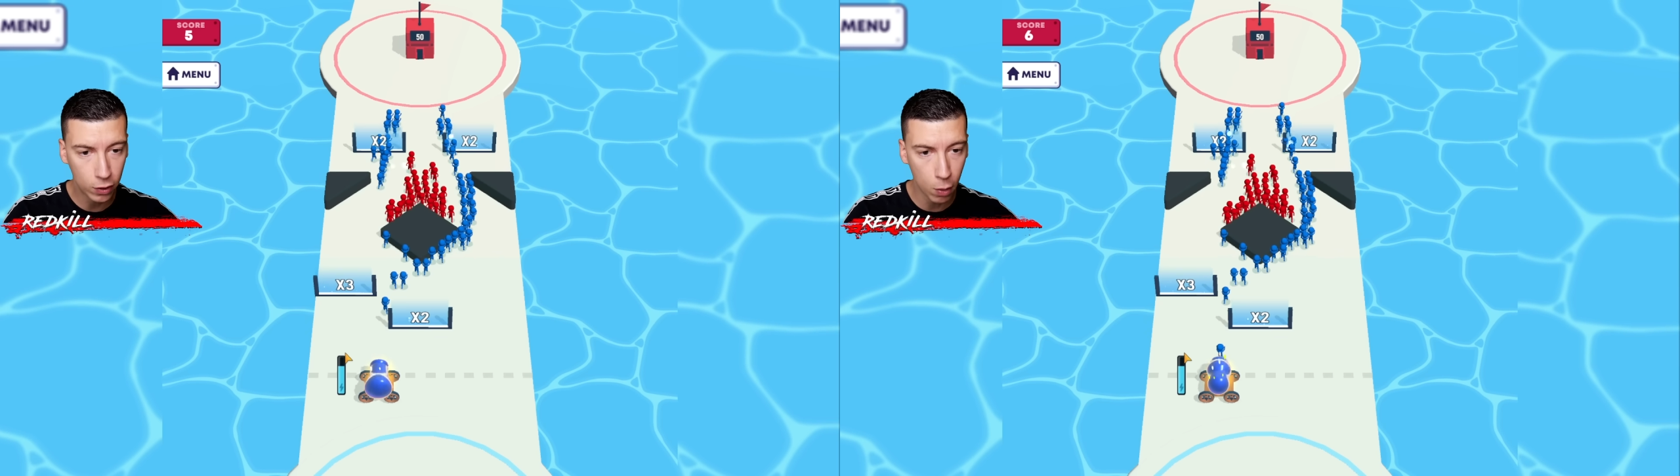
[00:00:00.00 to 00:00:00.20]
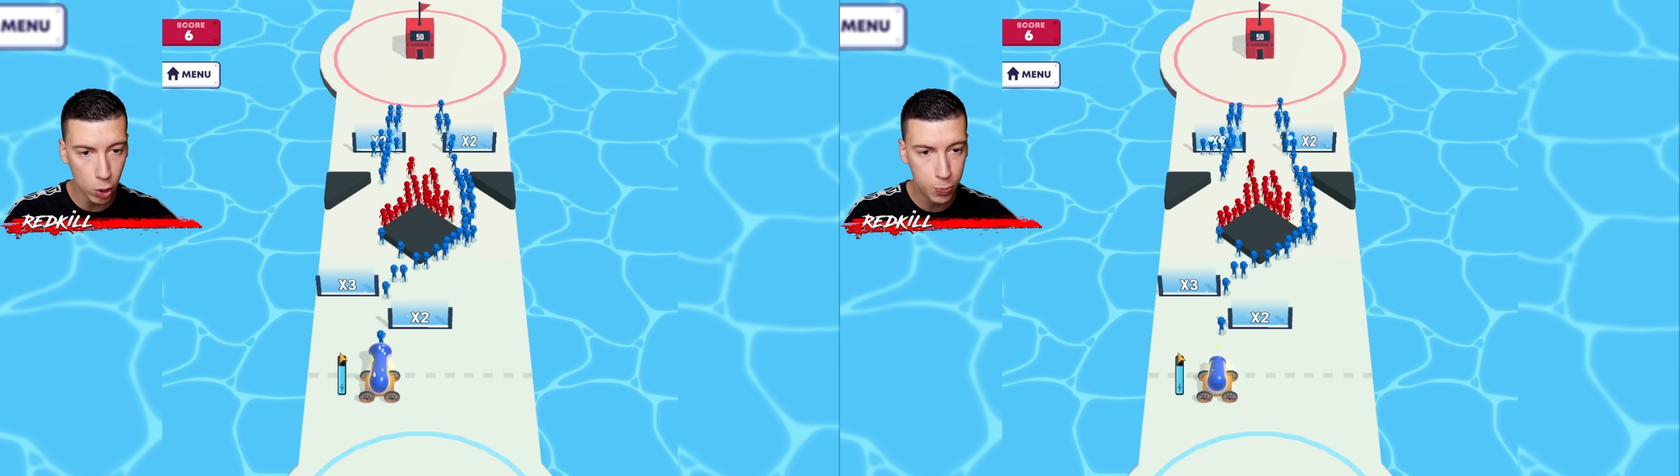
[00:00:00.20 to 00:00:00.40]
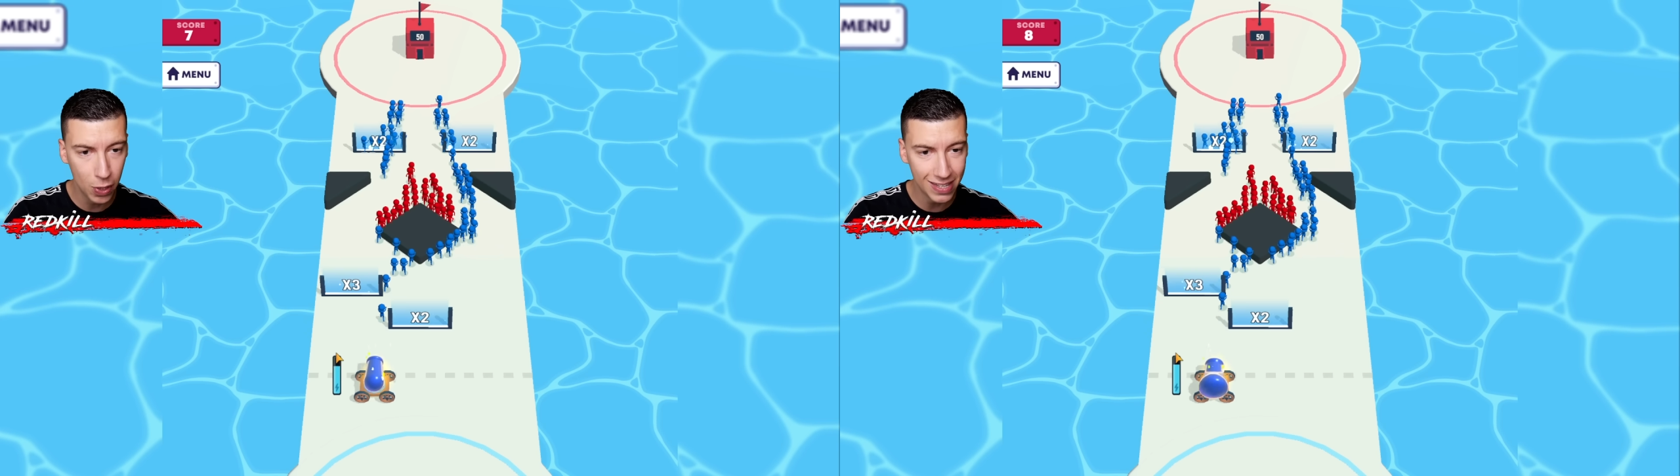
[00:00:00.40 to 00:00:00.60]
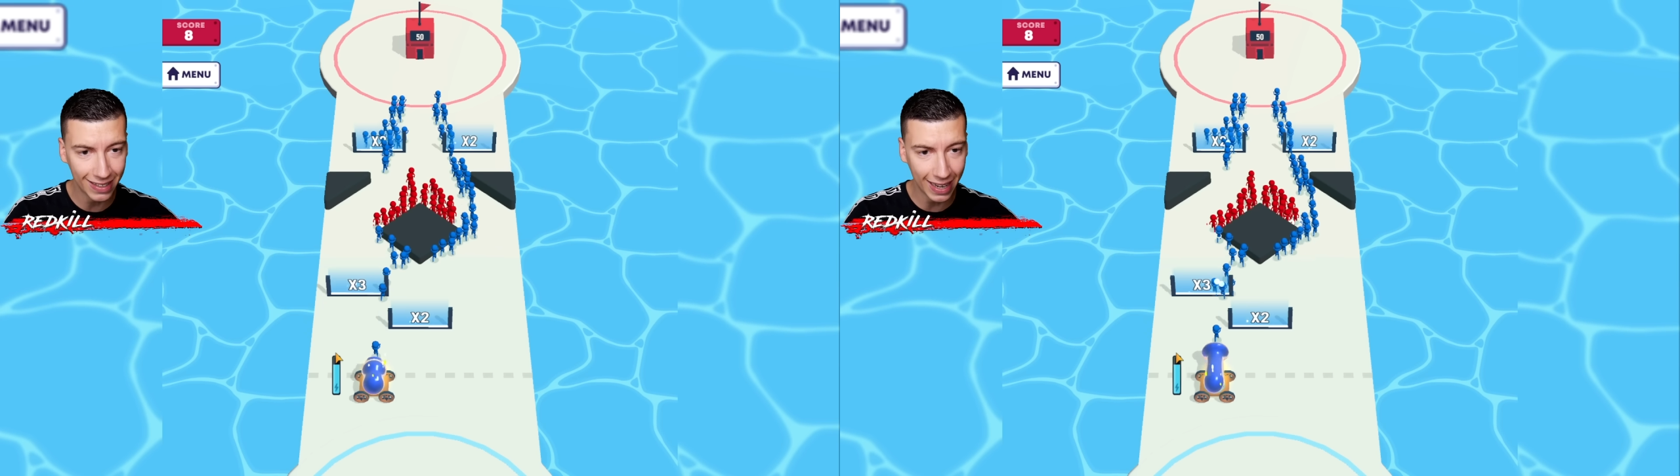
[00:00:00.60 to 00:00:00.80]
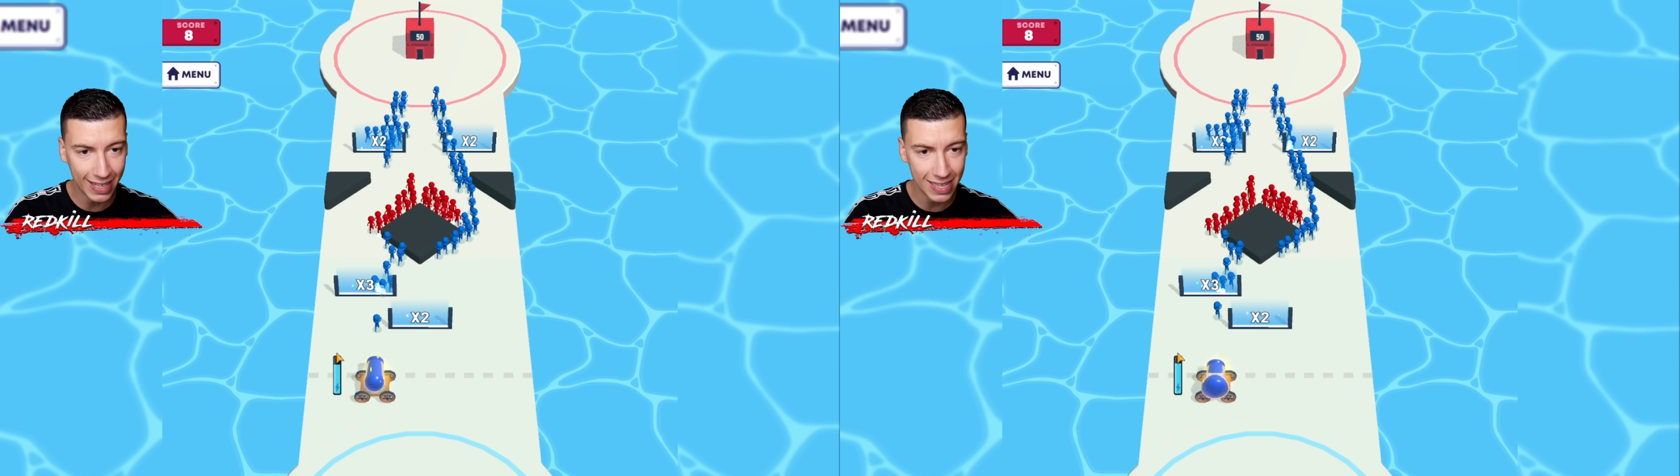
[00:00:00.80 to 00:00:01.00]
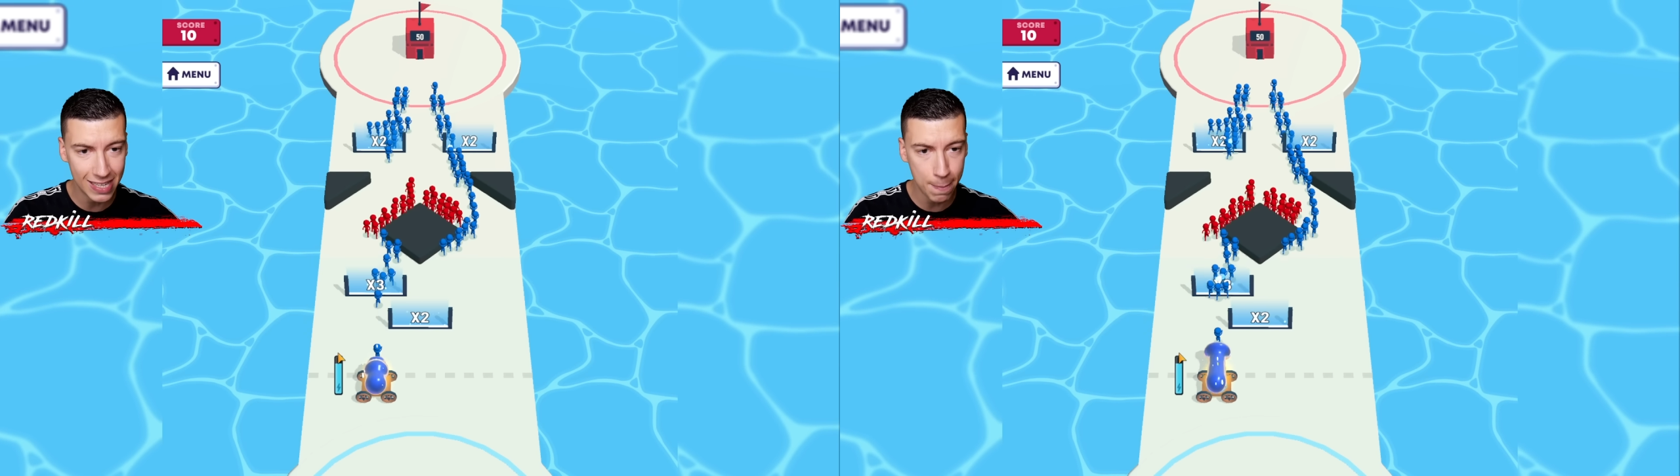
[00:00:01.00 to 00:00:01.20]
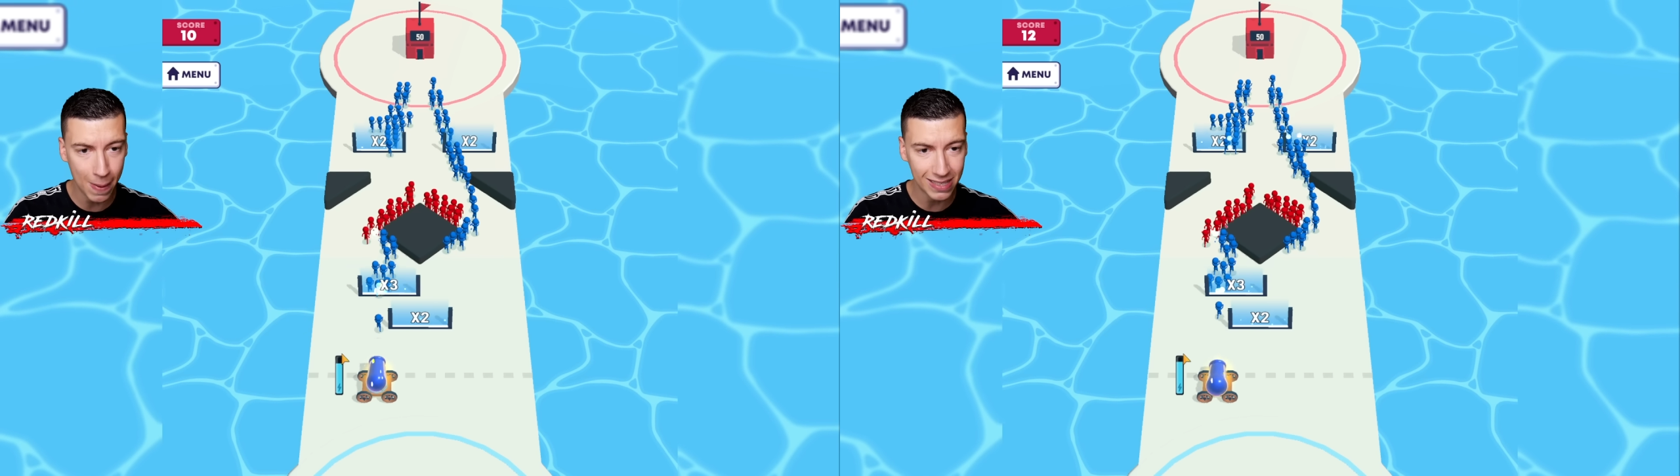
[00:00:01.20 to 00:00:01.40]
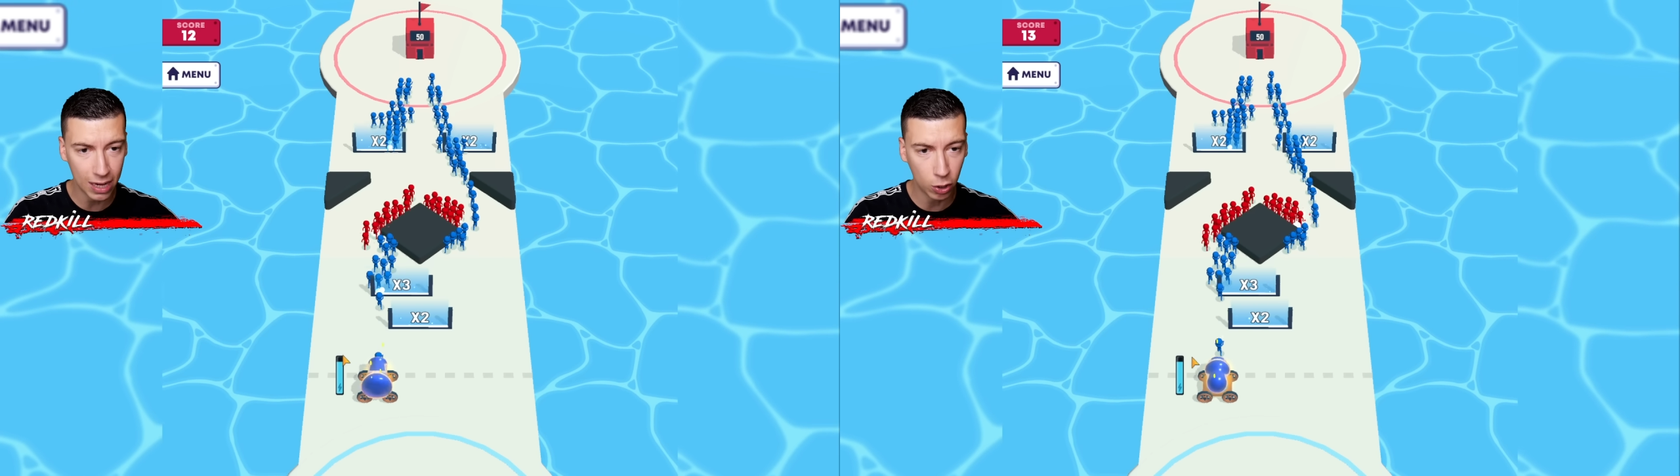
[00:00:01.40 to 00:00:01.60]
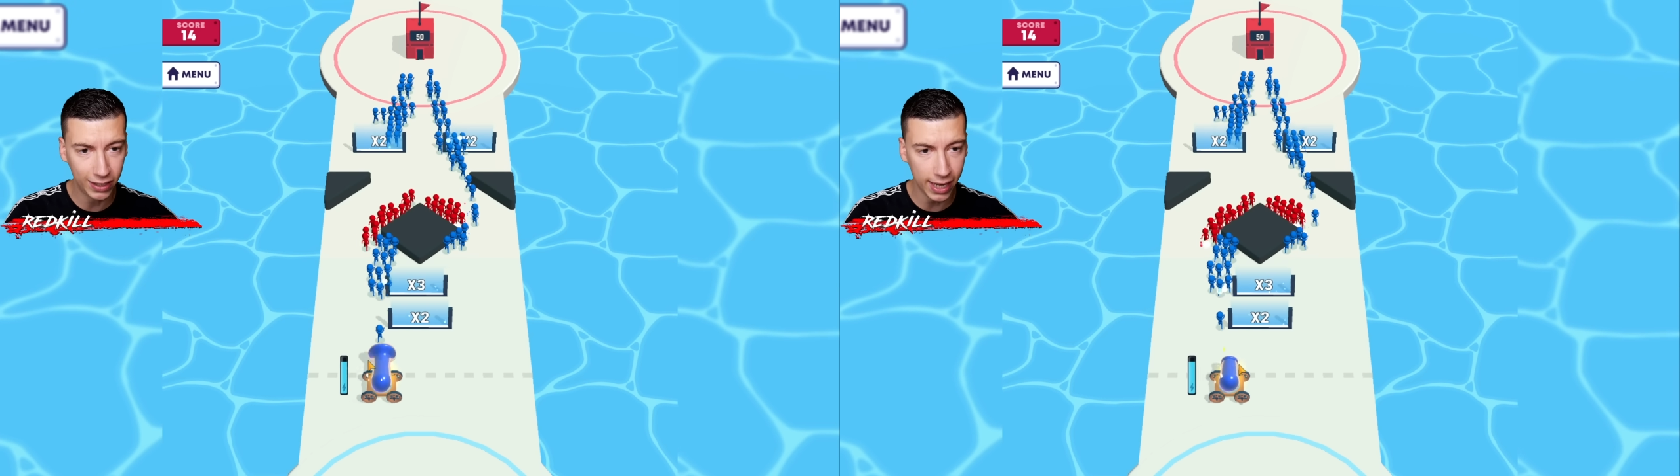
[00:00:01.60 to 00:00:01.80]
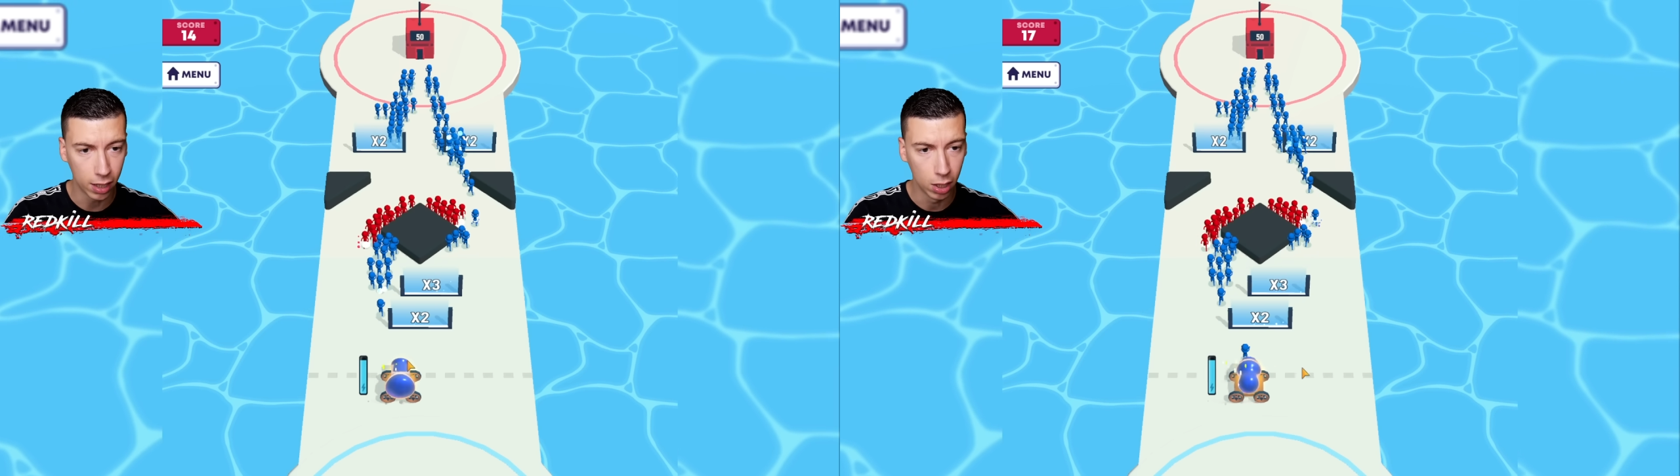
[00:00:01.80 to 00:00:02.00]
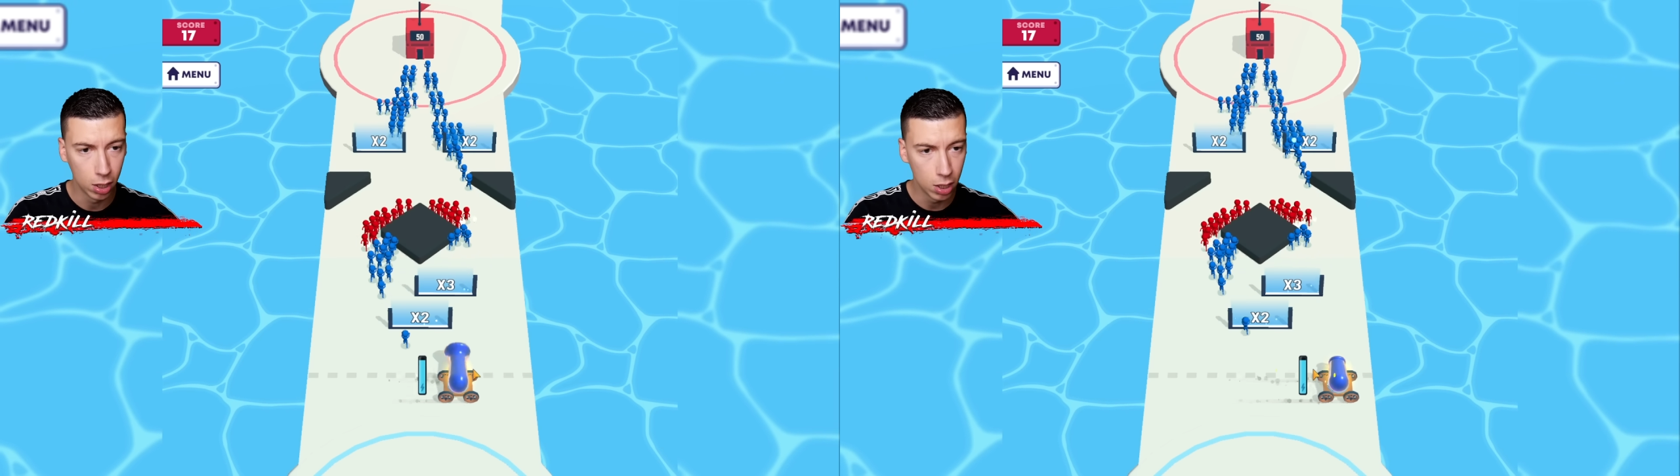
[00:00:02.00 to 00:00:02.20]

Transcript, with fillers: Comment je peux les attaquer s'ils passent à côté